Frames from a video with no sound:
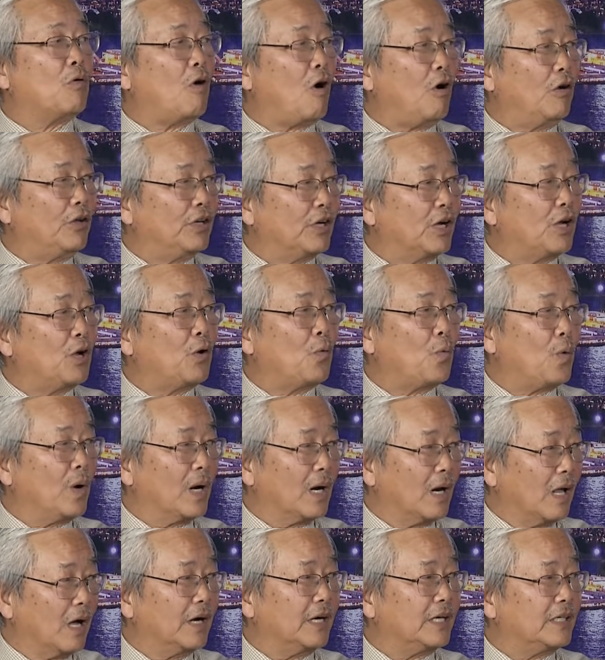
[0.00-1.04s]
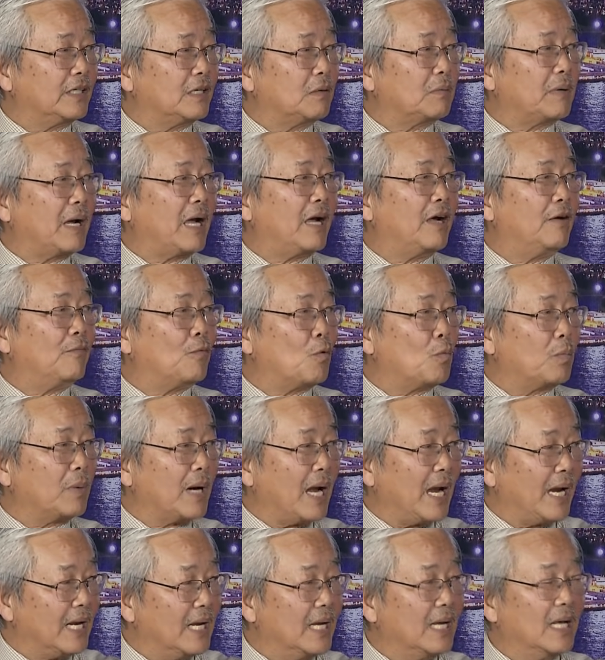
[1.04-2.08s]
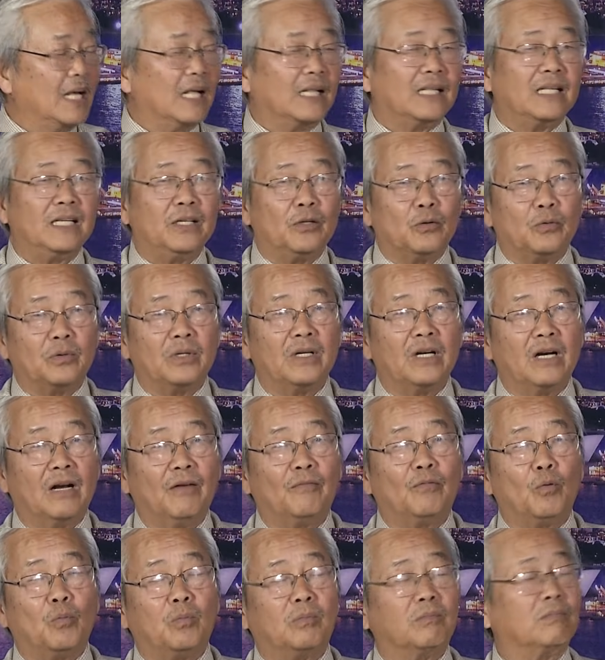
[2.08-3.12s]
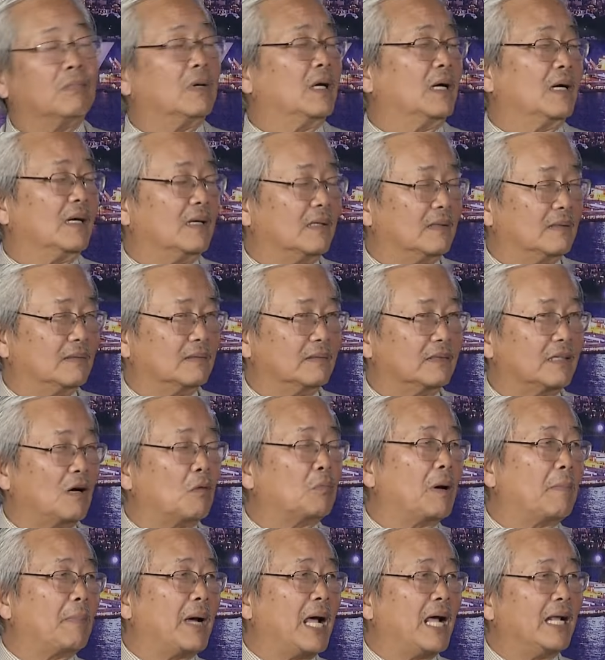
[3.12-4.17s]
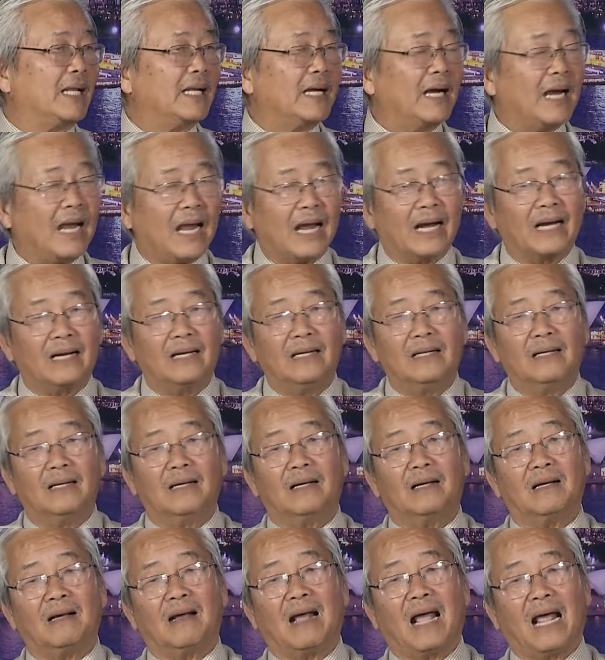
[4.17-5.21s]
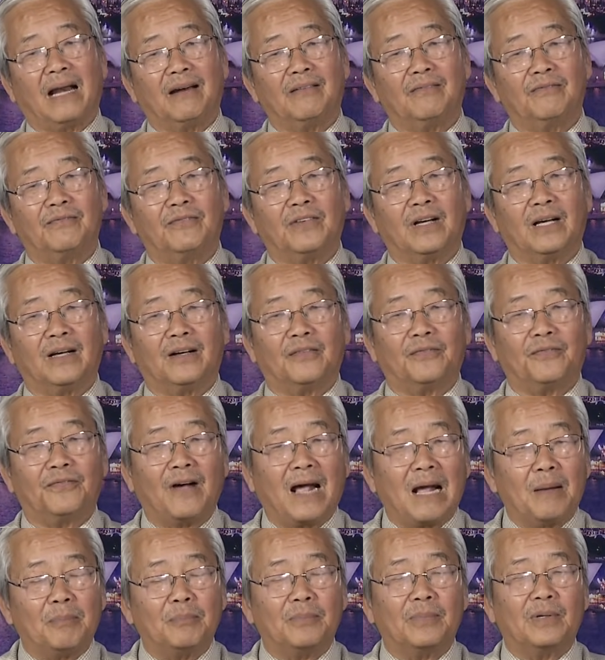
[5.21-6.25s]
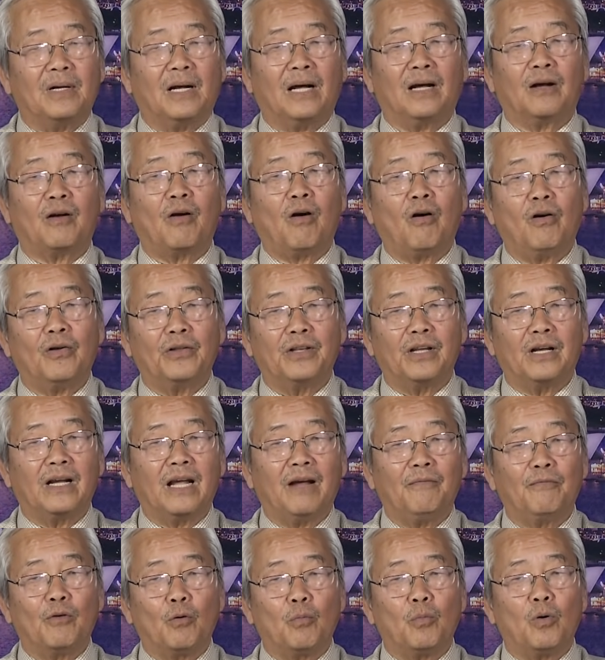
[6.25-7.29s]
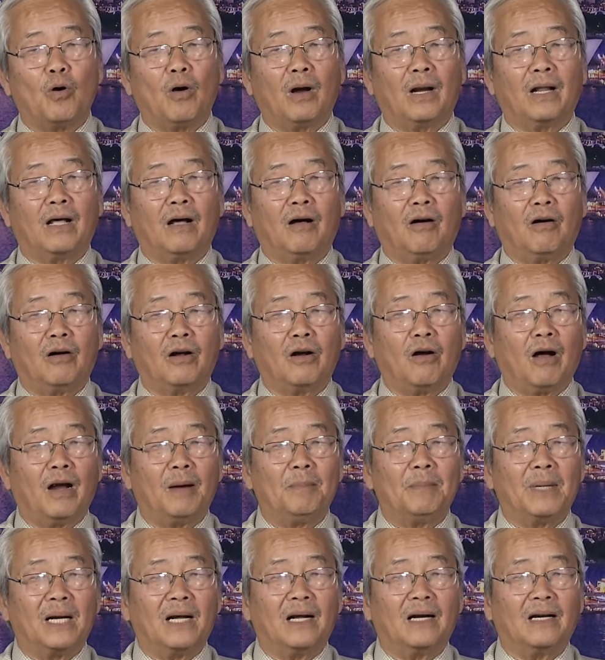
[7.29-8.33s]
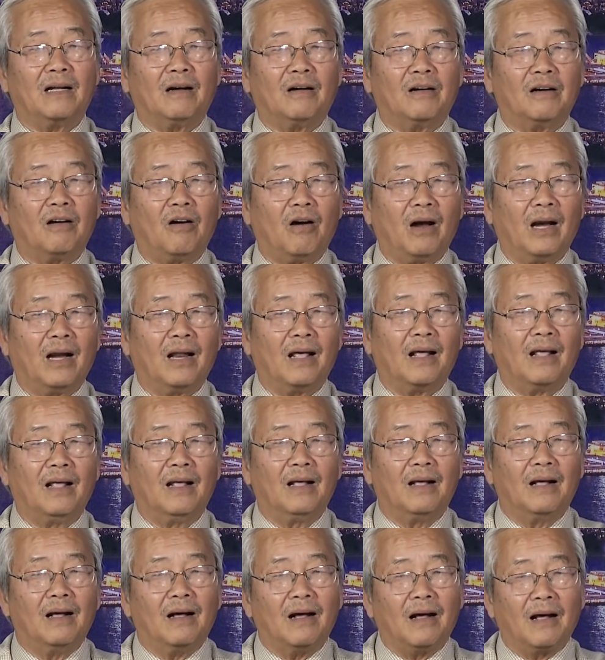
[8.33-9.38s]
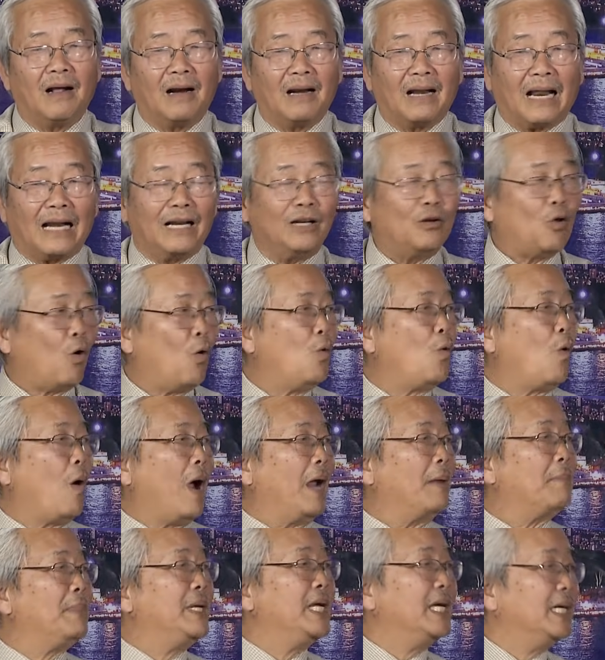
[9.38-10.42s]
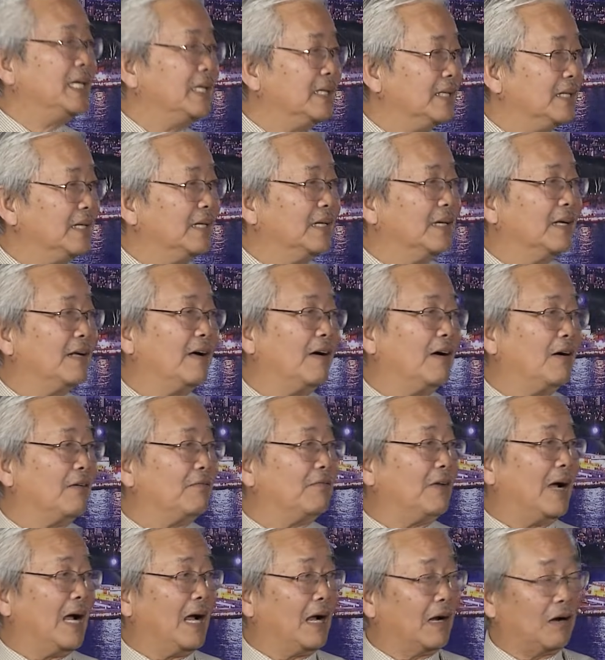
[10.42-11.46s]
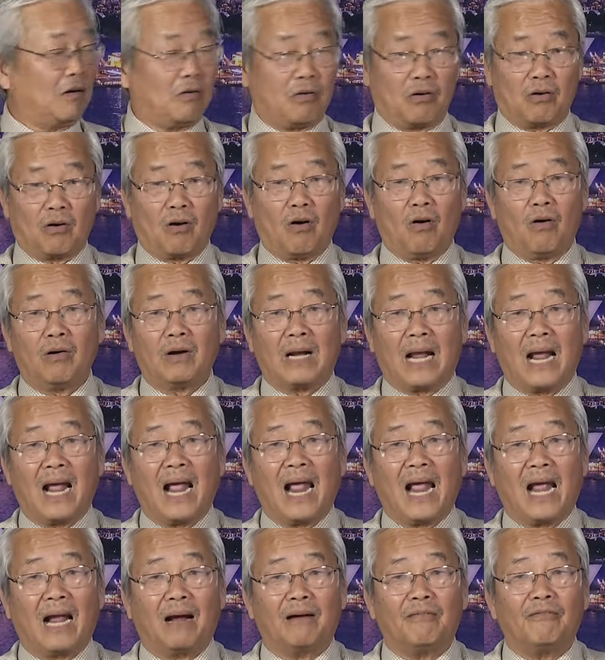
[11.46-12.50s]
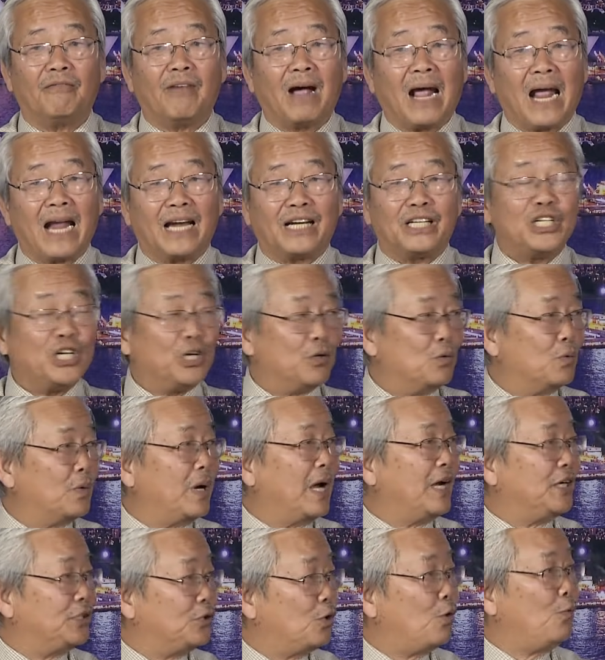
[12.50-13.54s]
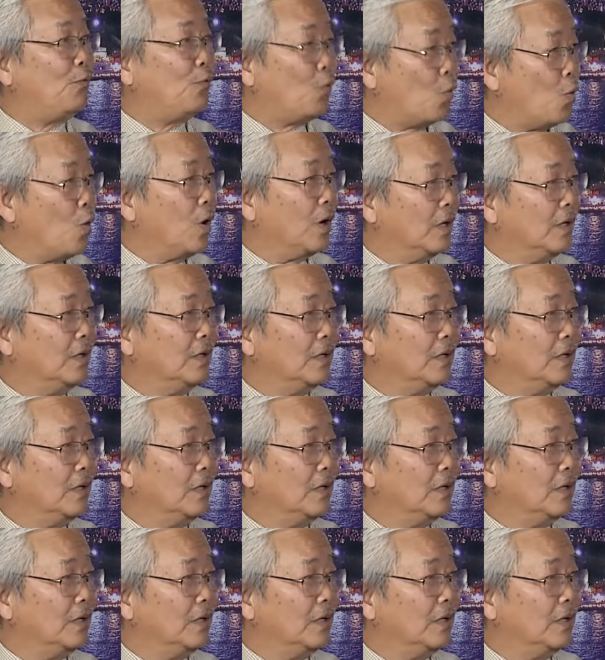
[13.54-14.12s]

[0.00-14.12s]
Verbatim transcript: có những cái quyền lợi ở trong các cái vùng này thí dụ như là vùng Đông Nam Á chẳng hạn à, Anh và Pháp à, có những cái vùng gọi là họ gọi mà họ gọi là à, lãnh thổ ngoại biên à, và có, có cả hàng vài triệu cây số vuông